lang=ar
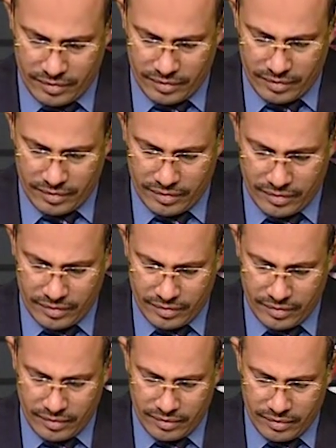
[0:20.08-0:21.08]

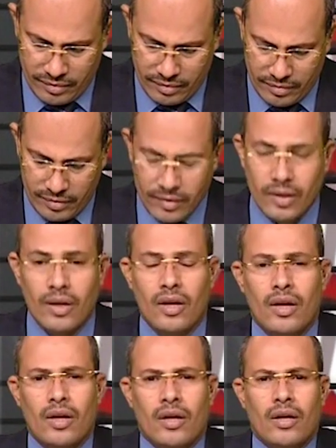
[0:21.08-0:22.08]
يعني
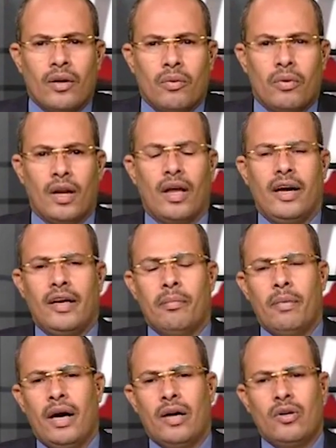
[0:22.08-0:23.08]
والله
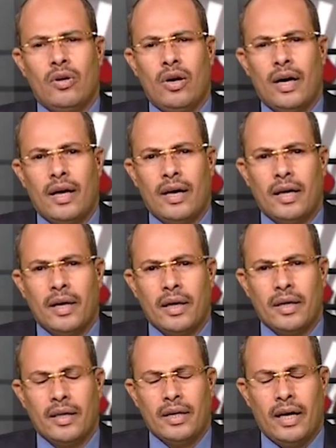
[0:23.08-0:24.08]
يما انه آه، آه،
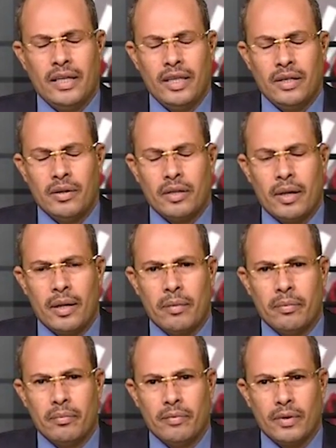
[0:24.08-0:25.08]
يعني
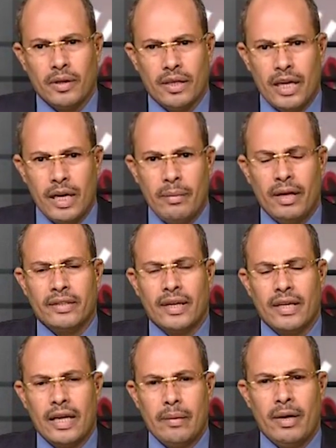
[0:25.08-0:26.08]
آه، جريمه
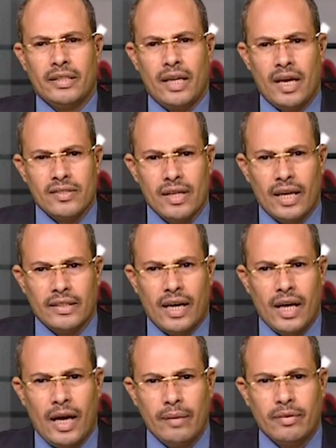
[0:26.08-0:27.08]
الجريمه التي حصلت
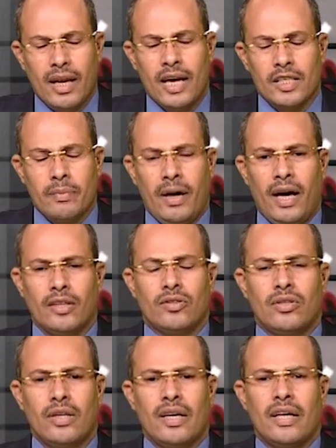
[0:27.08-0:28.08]
الاخ عبد الله اصبحت
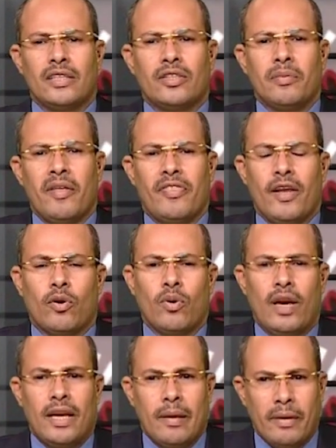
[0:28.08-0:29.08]
تمثل
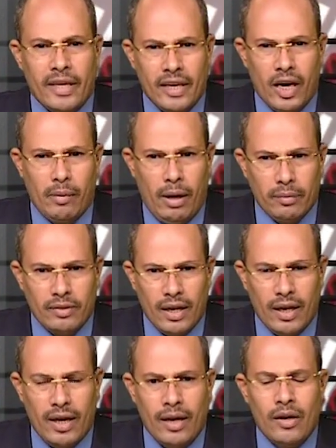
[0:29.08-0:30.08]
كل اليمنيين يا ام عبد
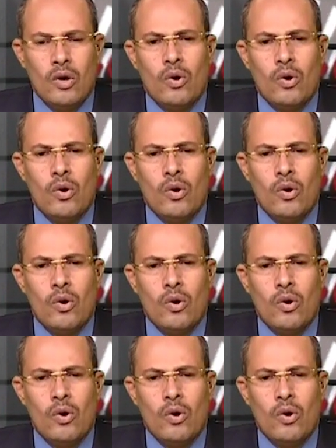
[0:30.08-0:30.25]
الله